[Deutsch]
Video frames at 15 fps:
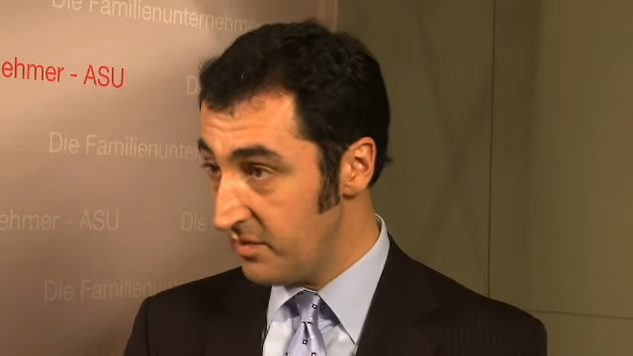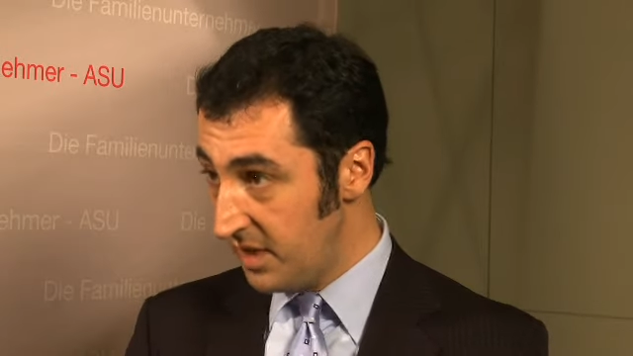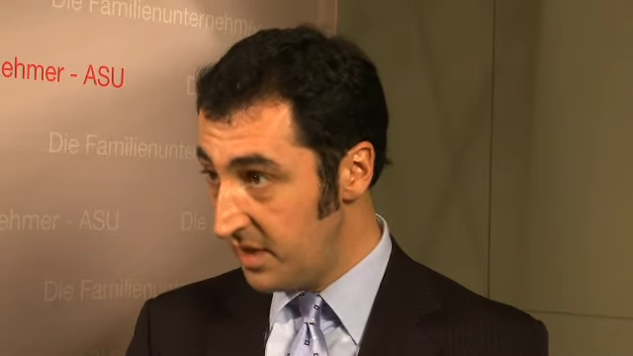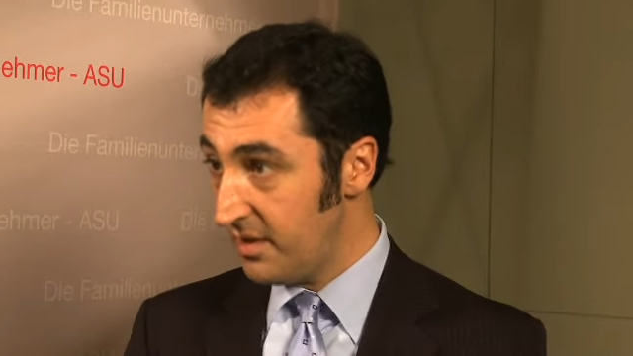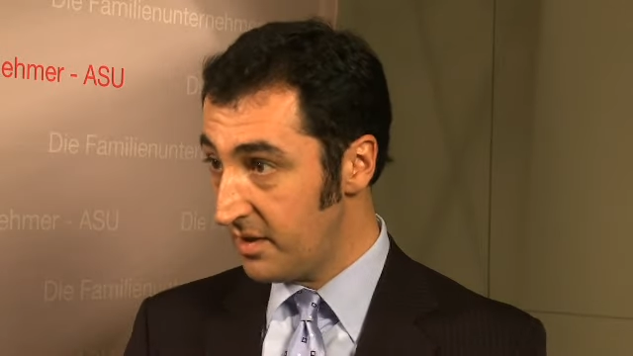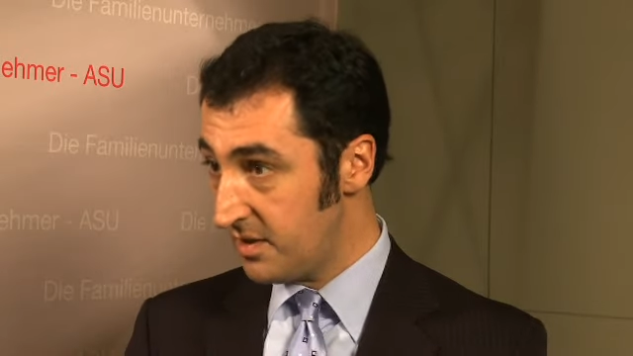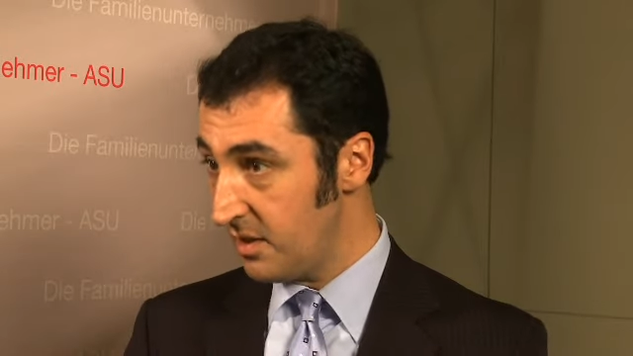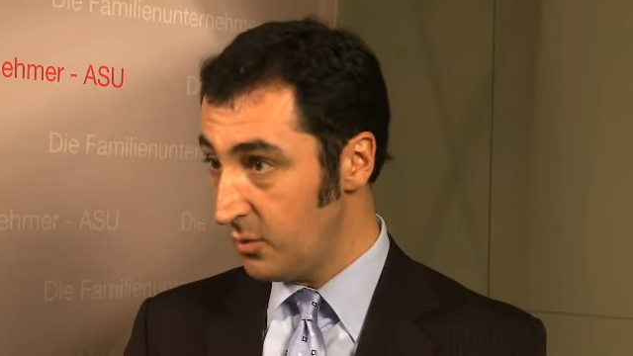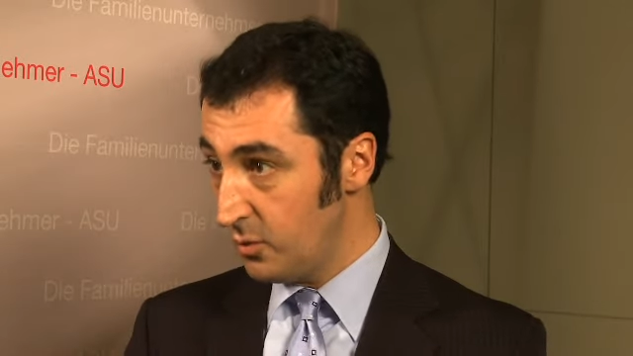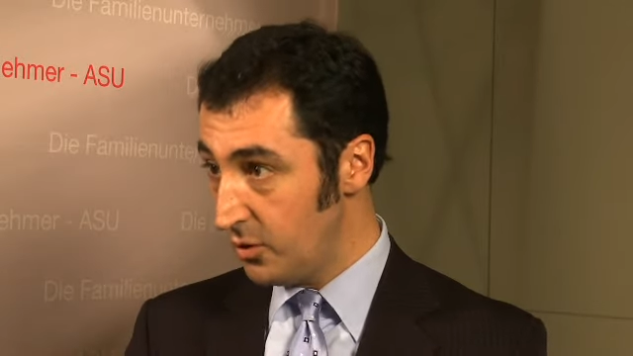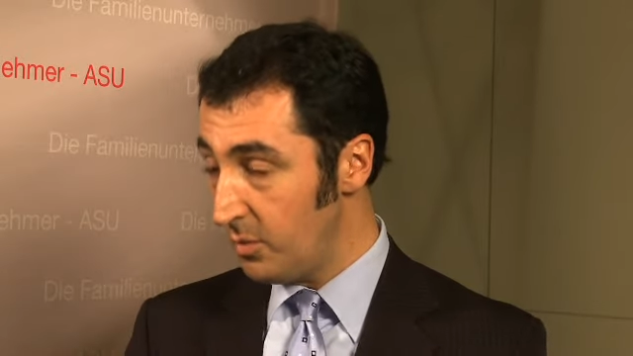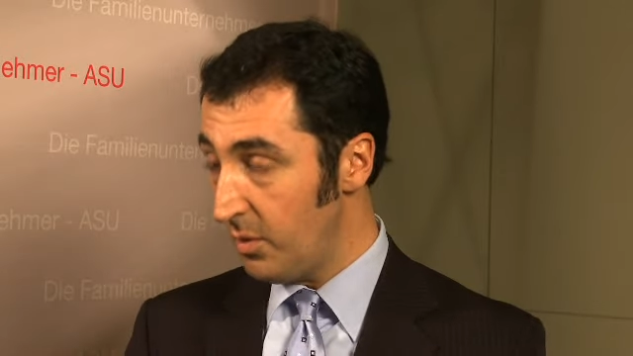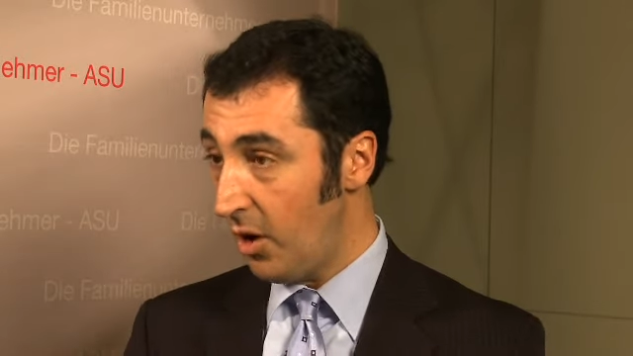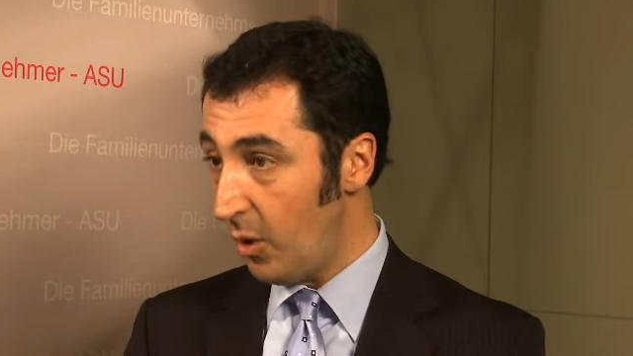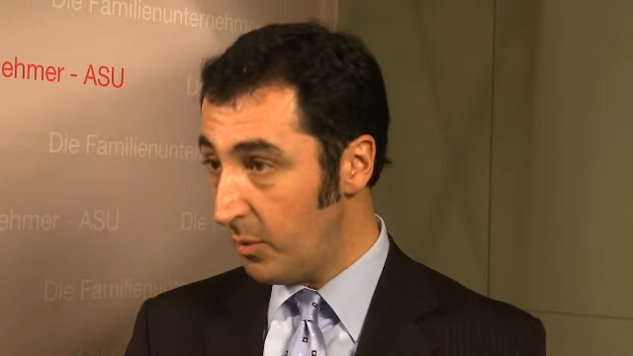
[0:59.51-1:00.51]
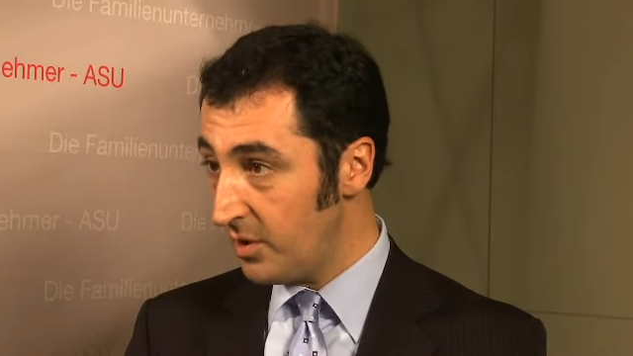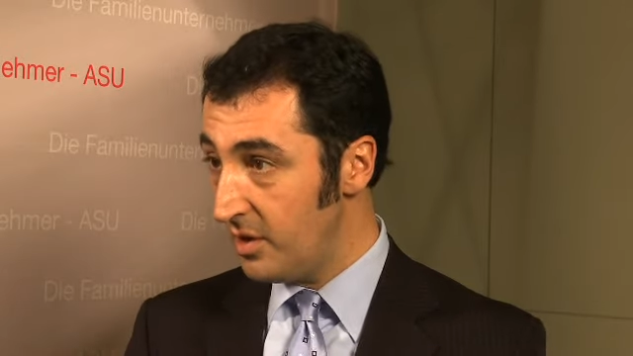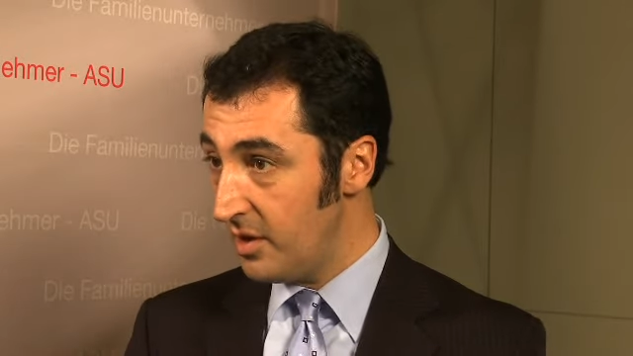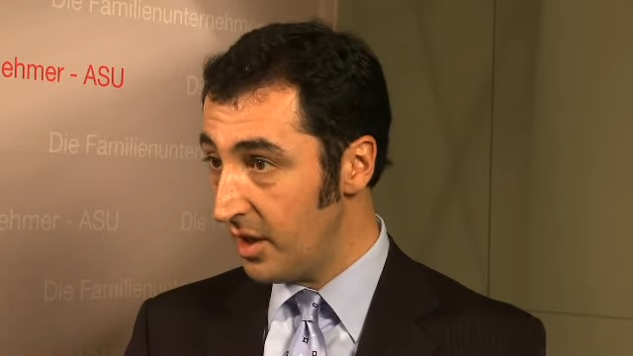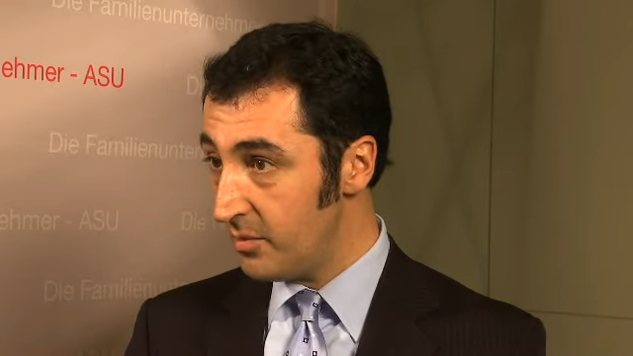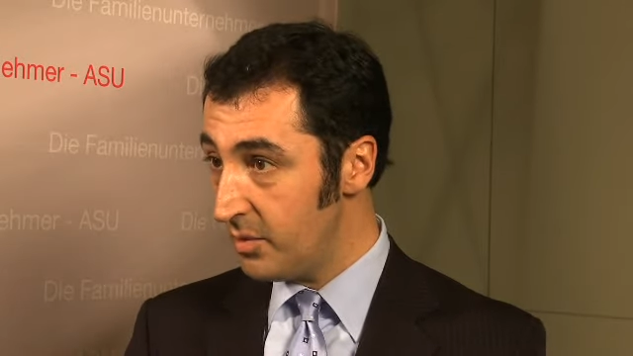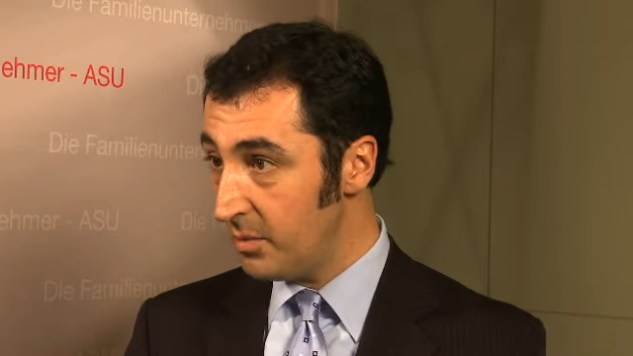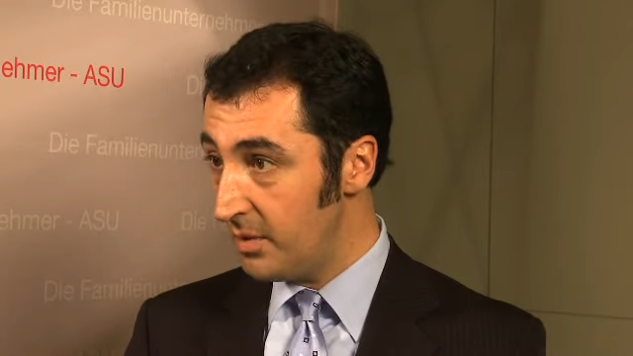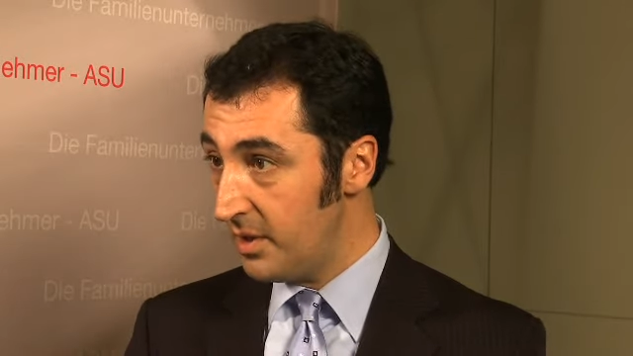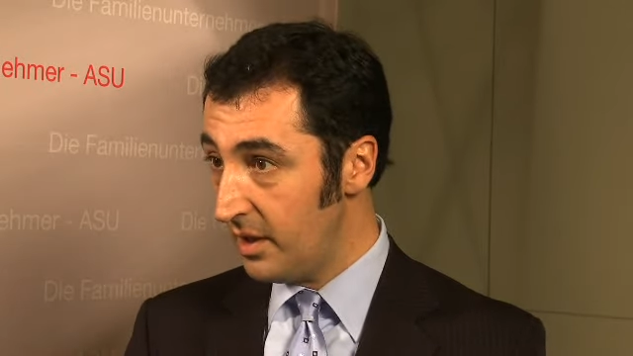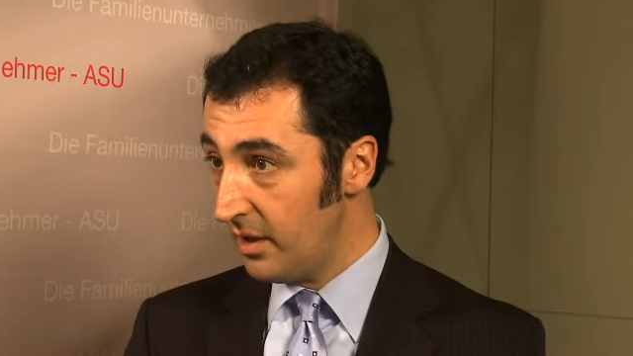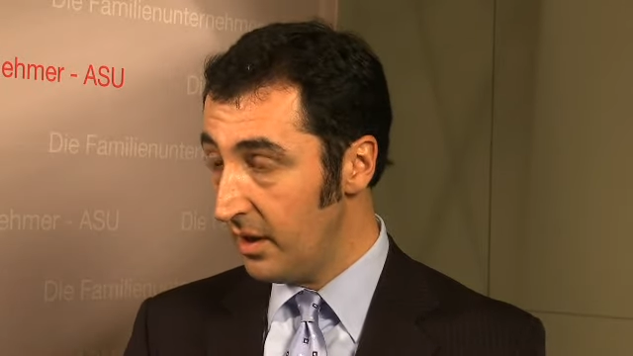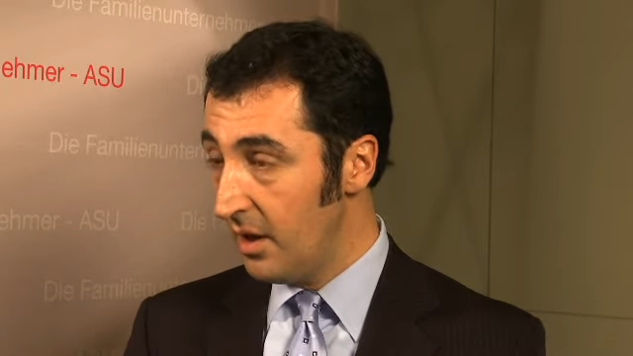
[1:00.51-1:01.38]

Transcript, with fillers: wichtigste Gut überhaupt in der Republik.